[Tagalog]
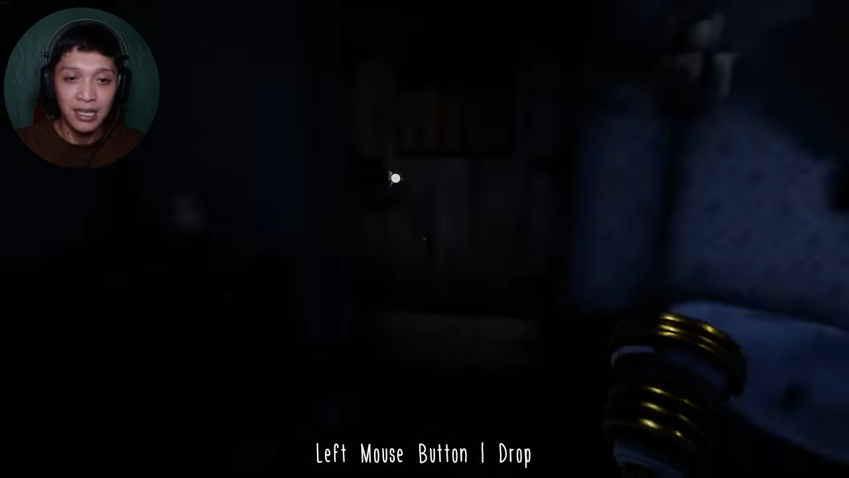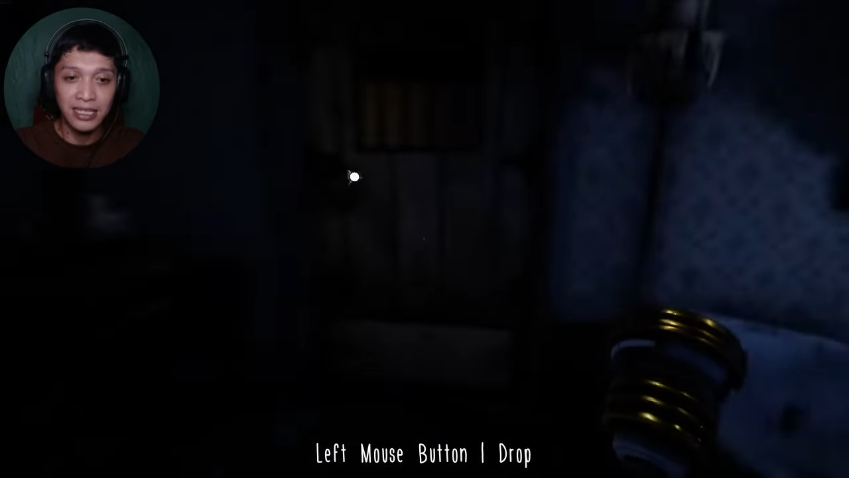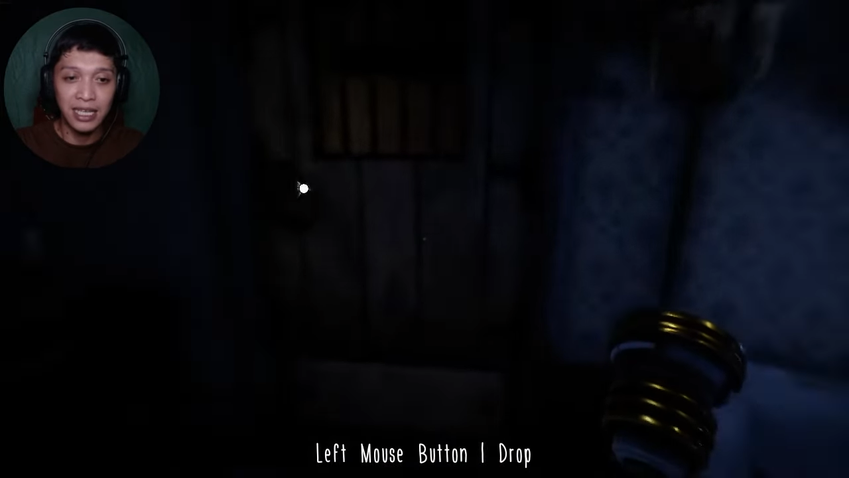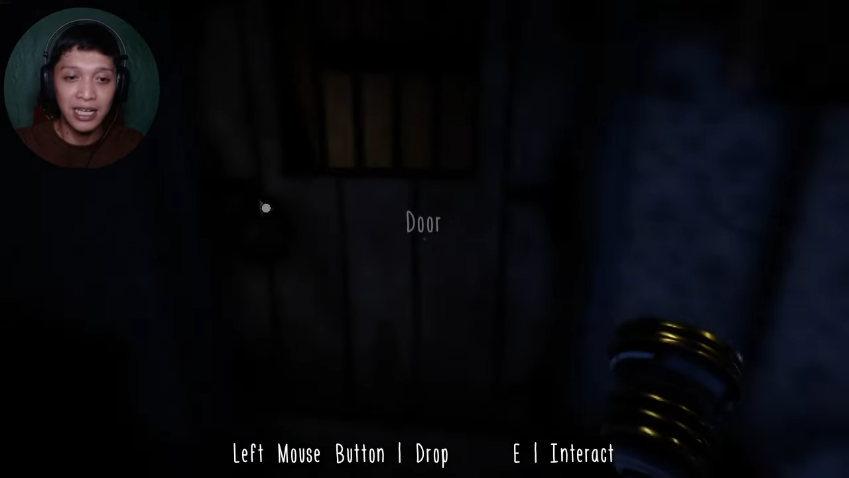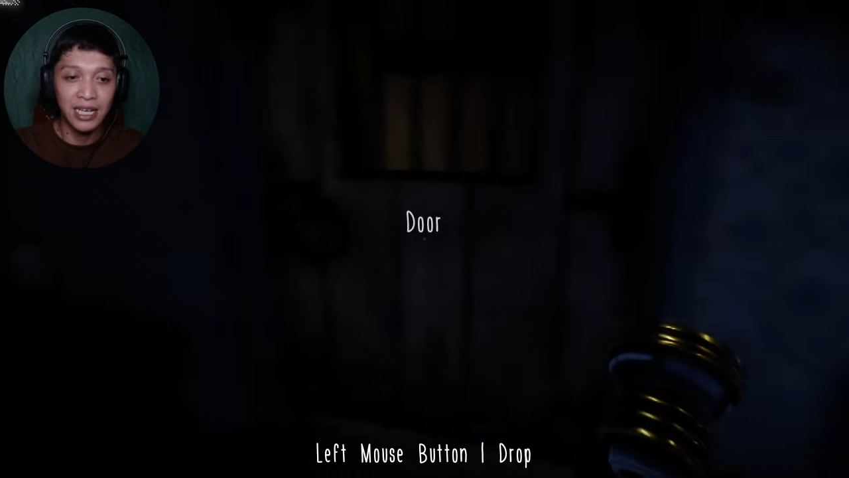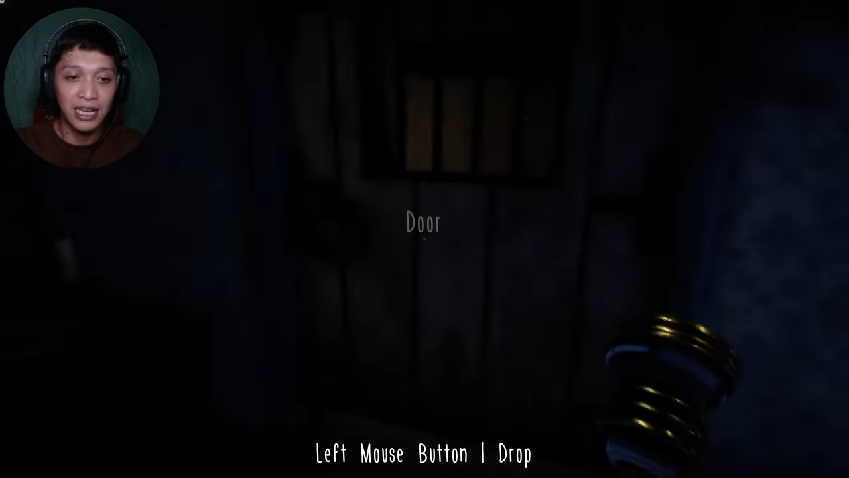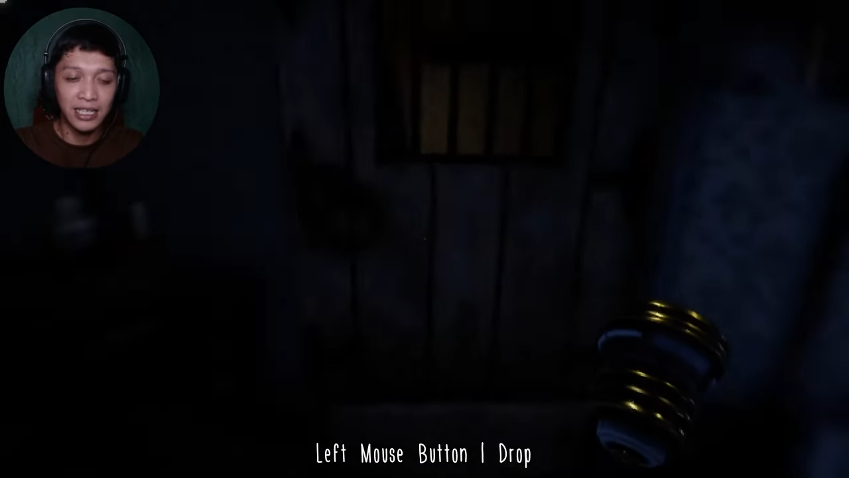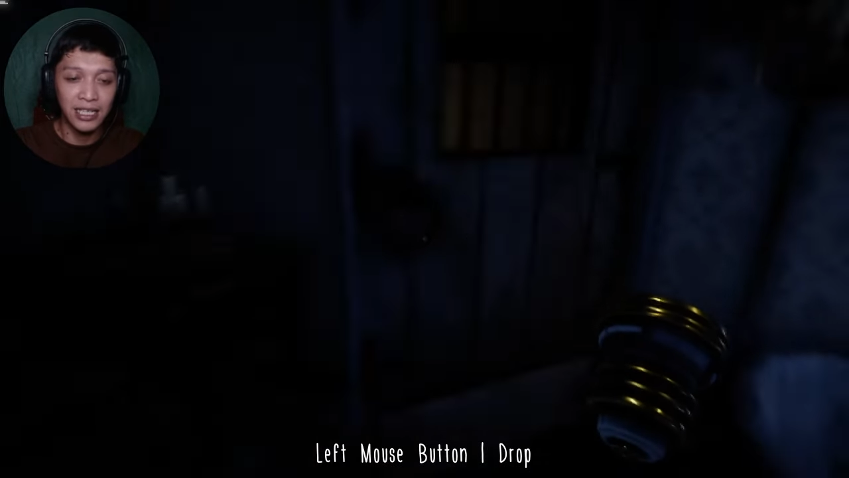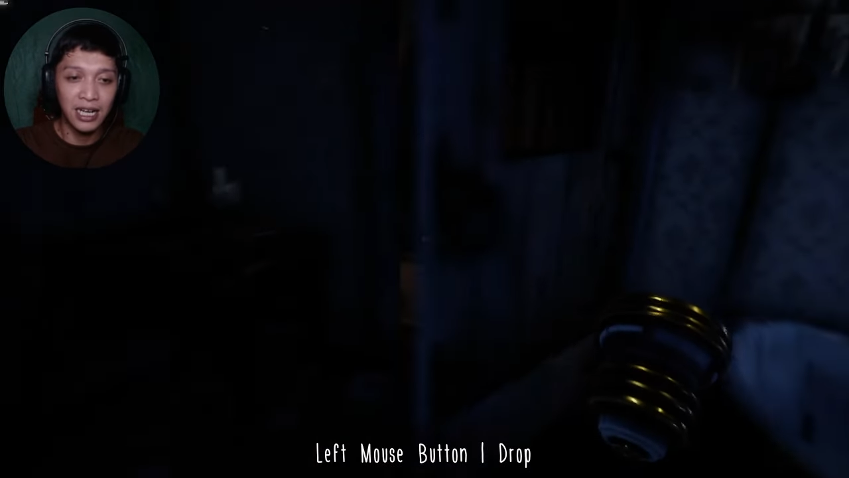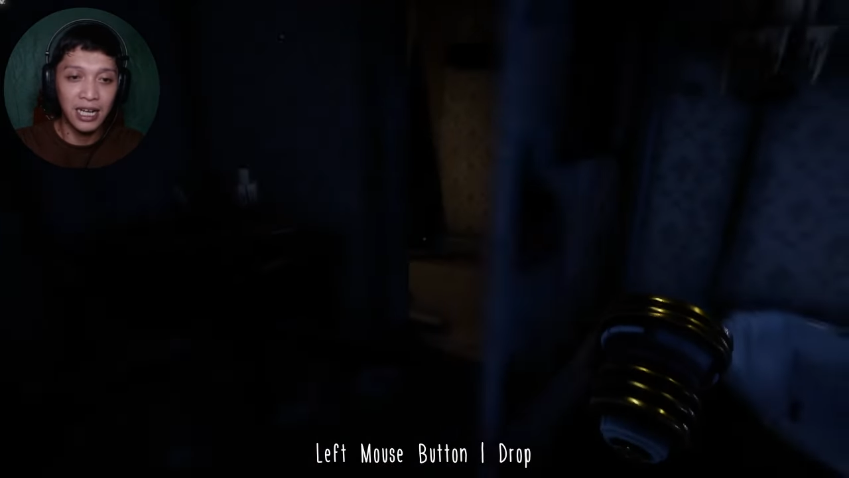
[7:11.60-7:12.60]
ang tagal na
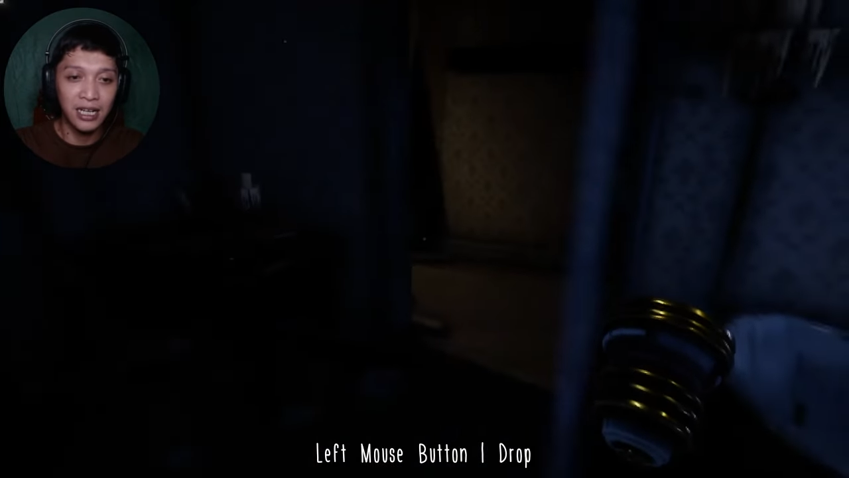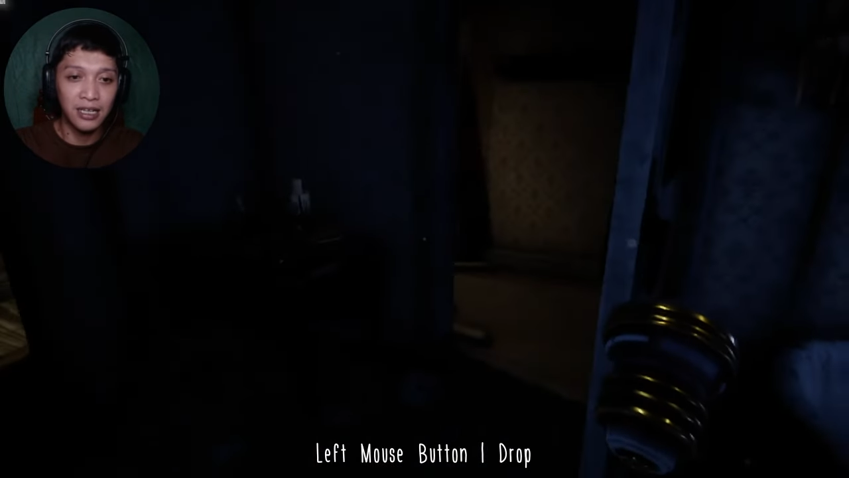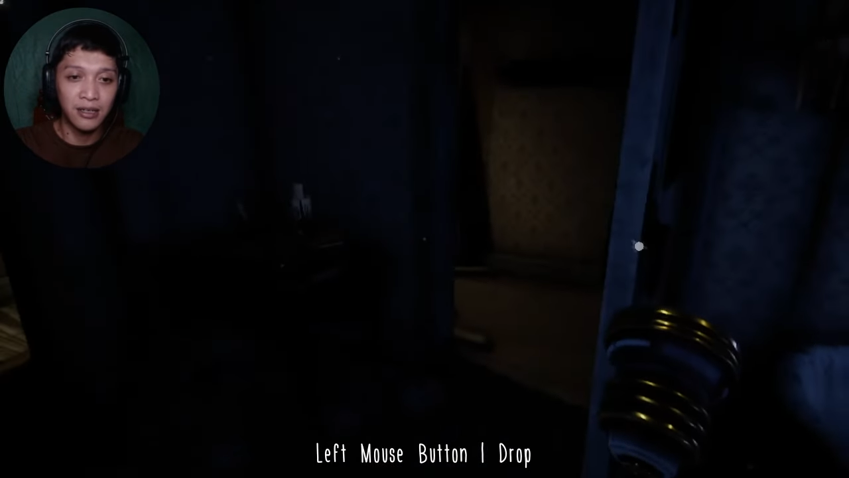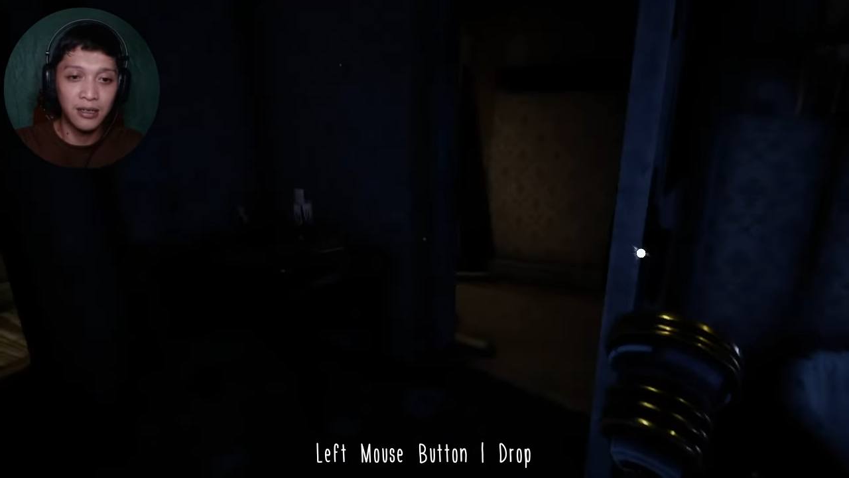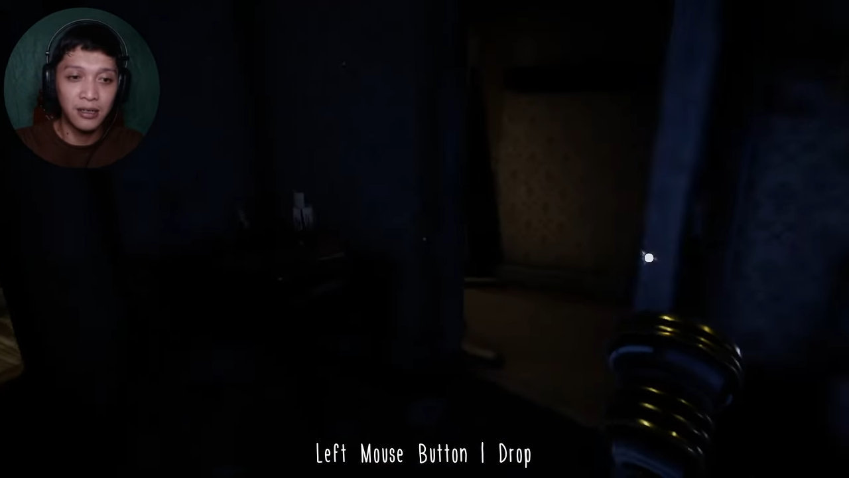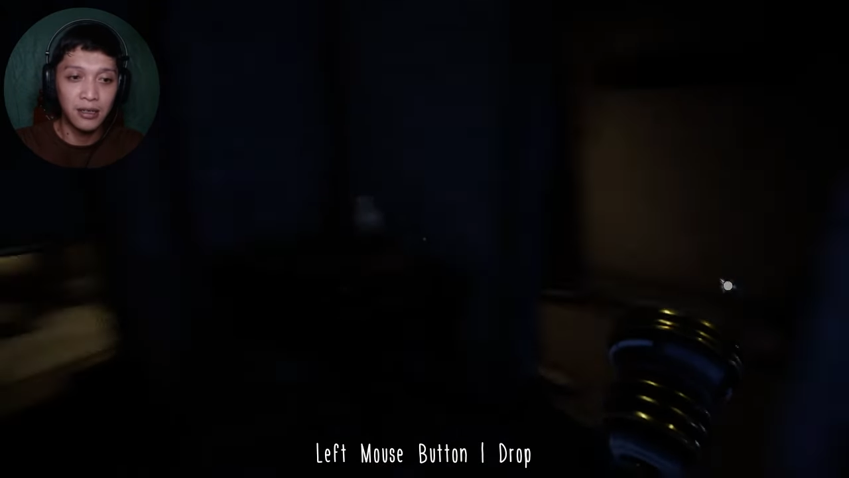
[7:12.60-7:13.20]
natin naglalaro.